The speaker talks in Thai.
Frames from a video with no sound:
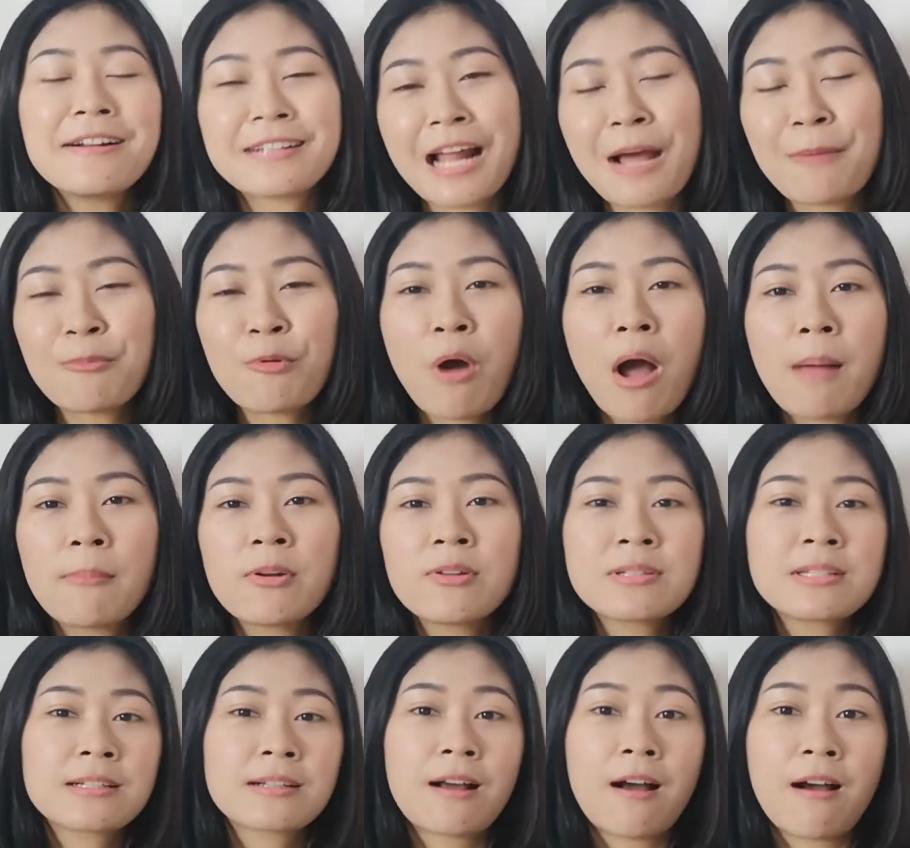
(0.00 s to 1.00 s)
รับความรู้
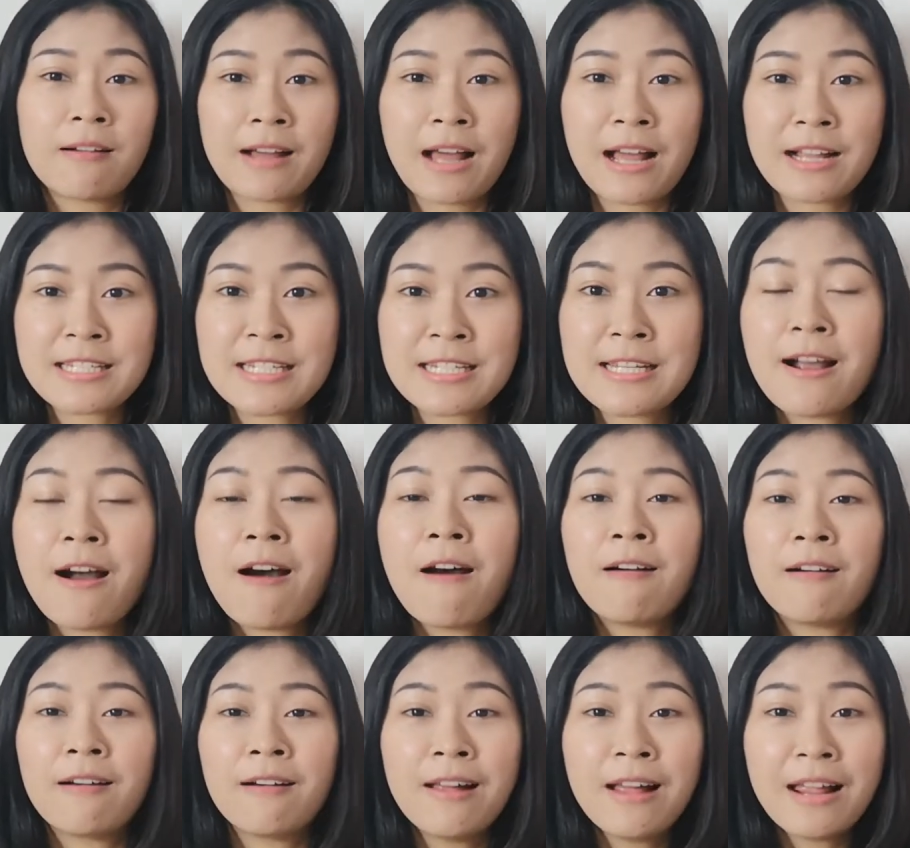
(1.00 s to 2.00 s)
สึกของคังชียอ
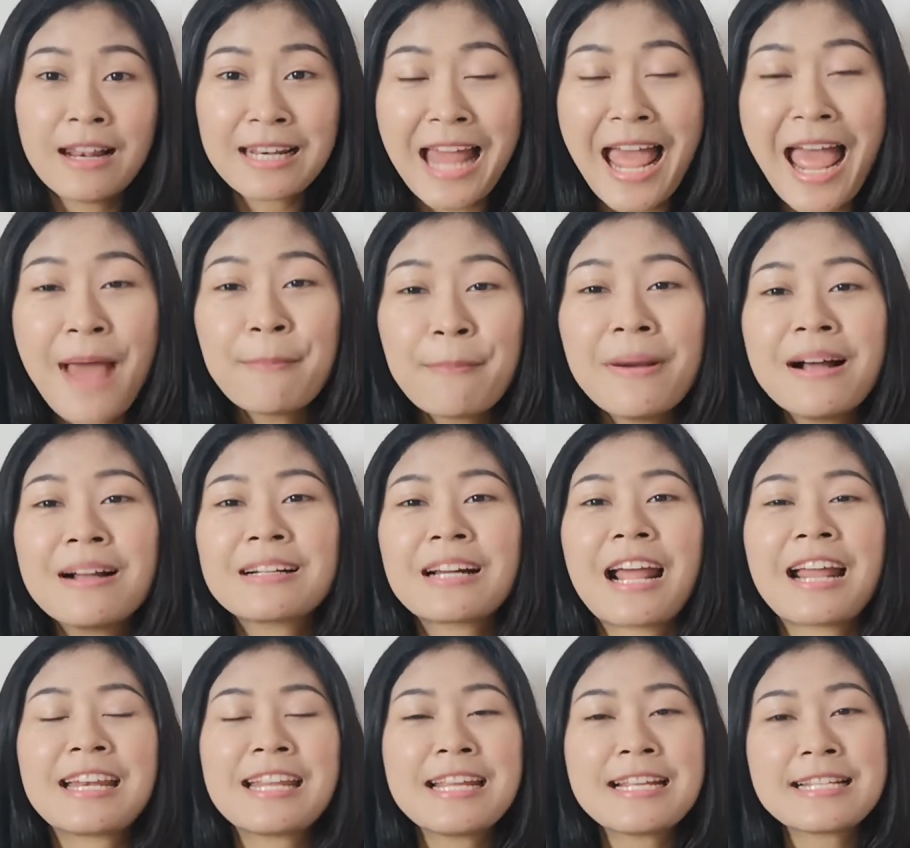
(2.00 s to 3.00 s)
ง และเมื่อไห
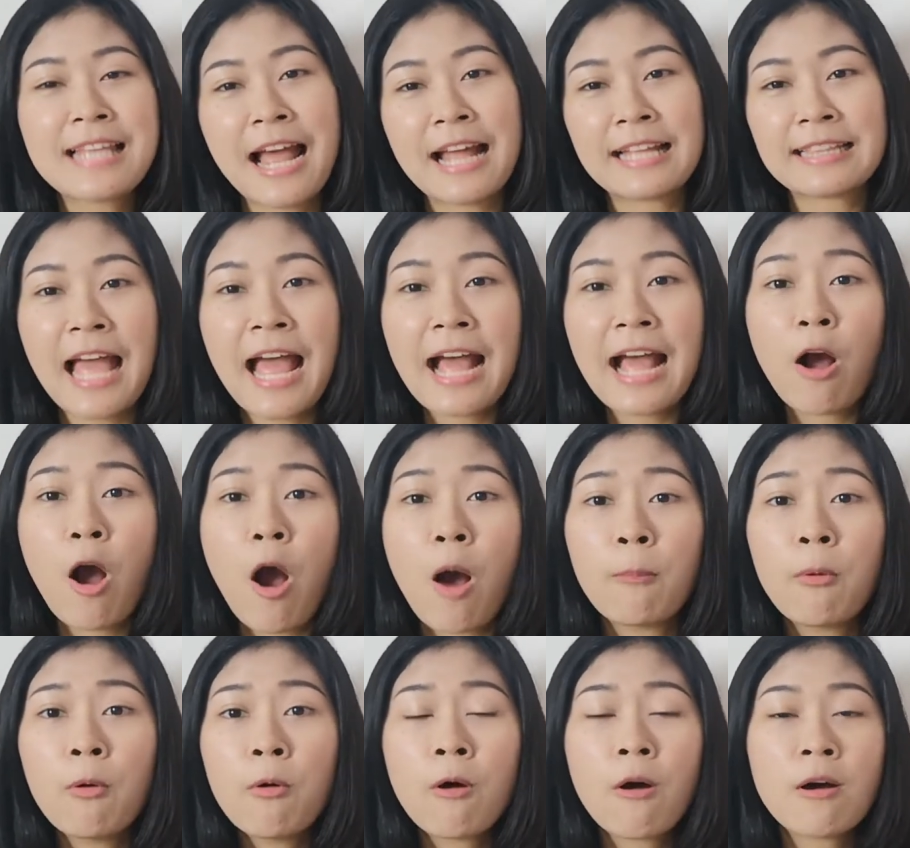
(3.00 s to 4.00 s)
ร่ที่สายตาของ
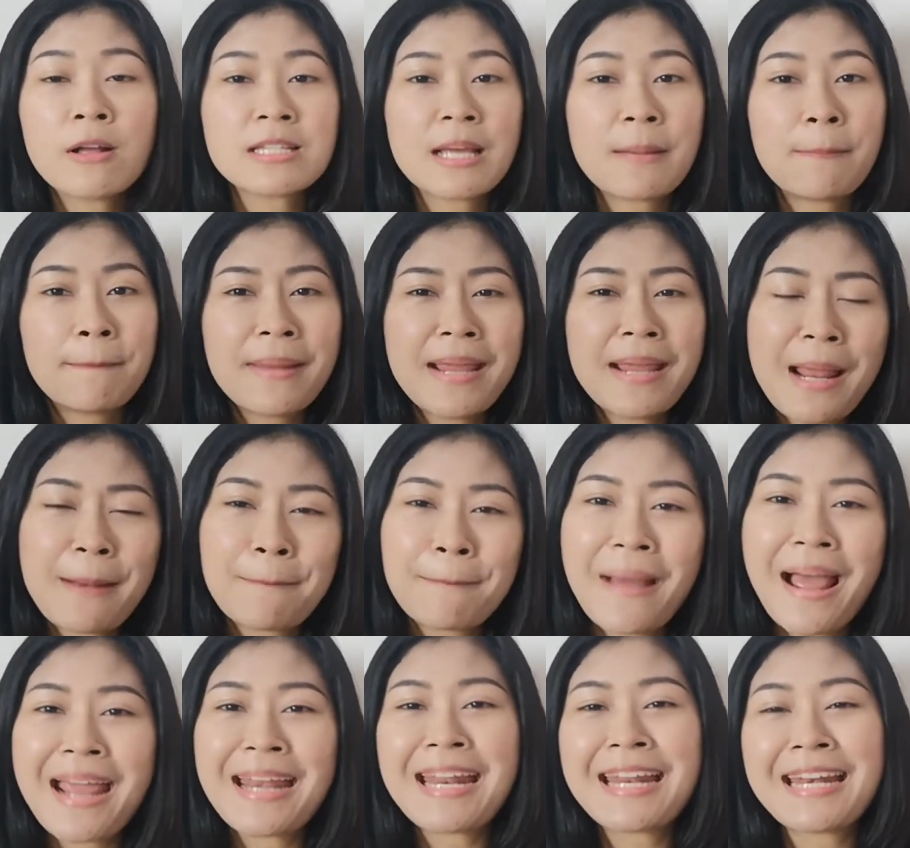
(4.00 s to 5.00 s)
ผู้คนจะเปลี่ยน
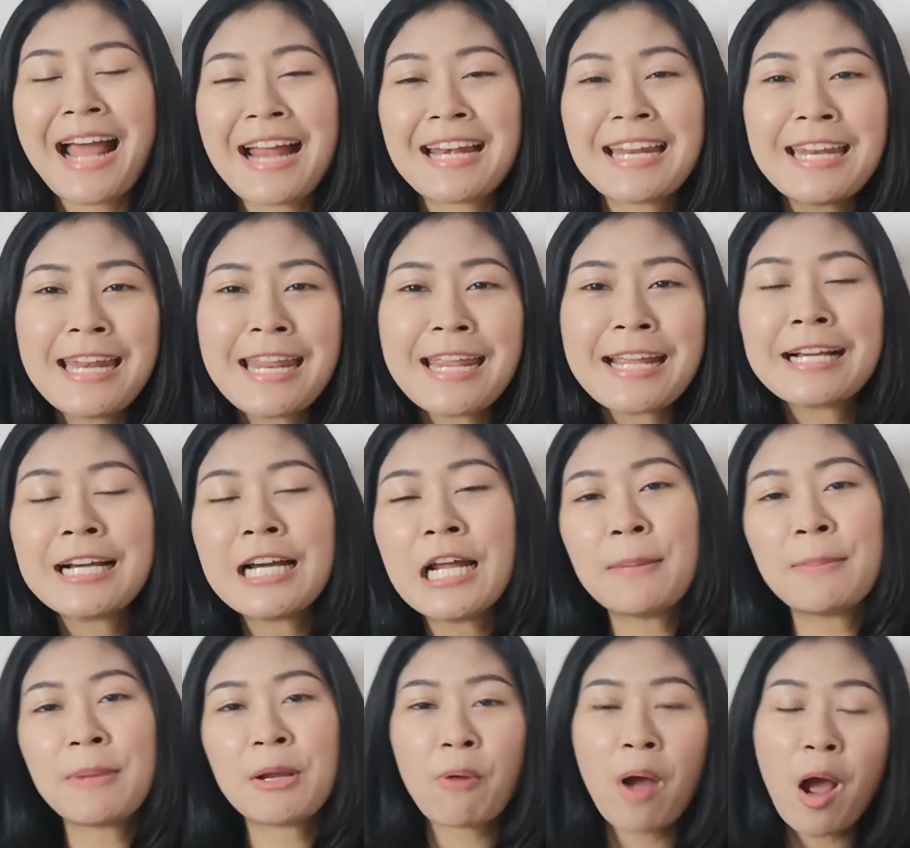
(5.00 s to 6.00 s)
ไปในทางที่ดีขึ้น
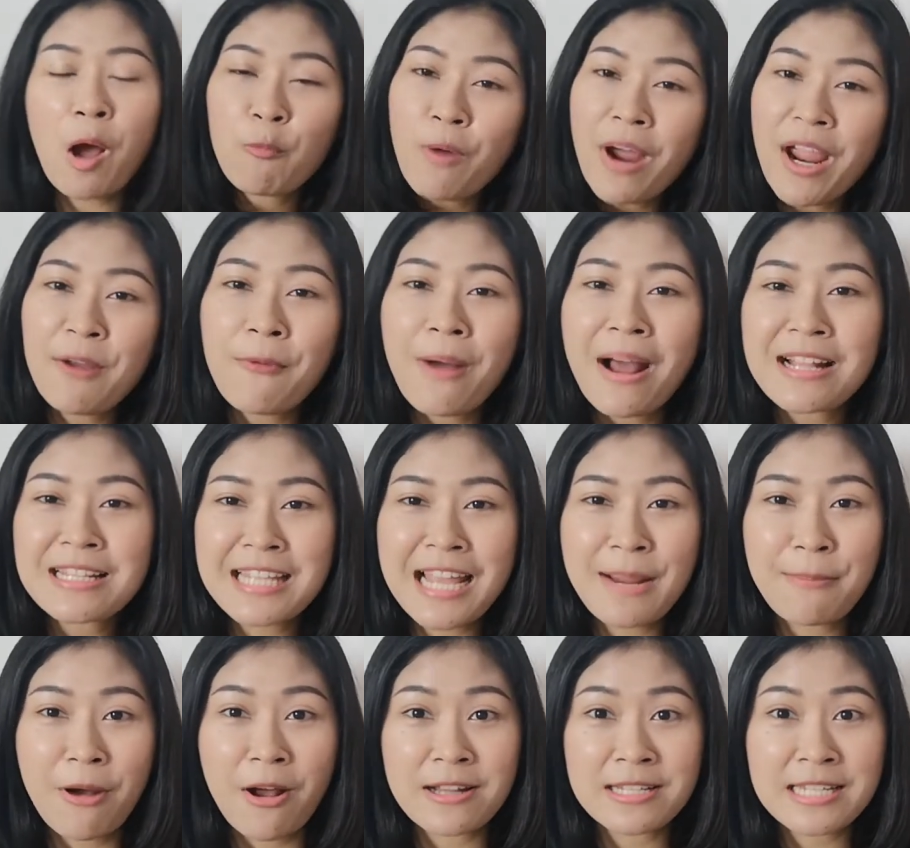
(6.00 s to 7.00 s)
มีความไว้วางใจ
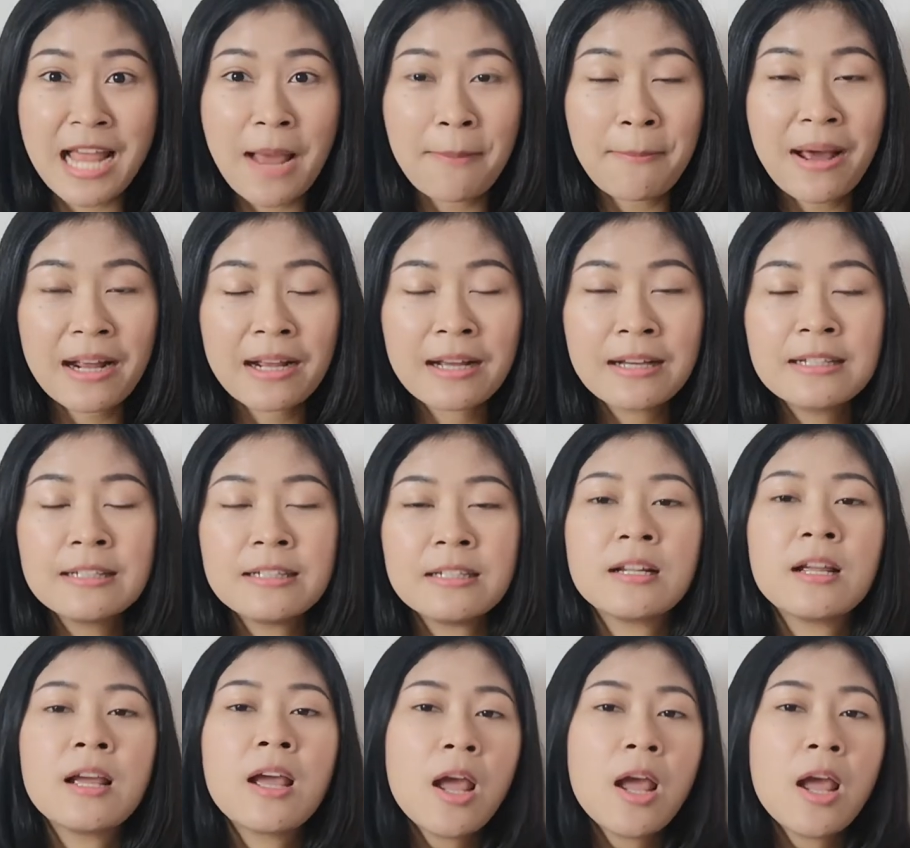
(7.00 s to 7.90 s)
หมอชามากขึ้น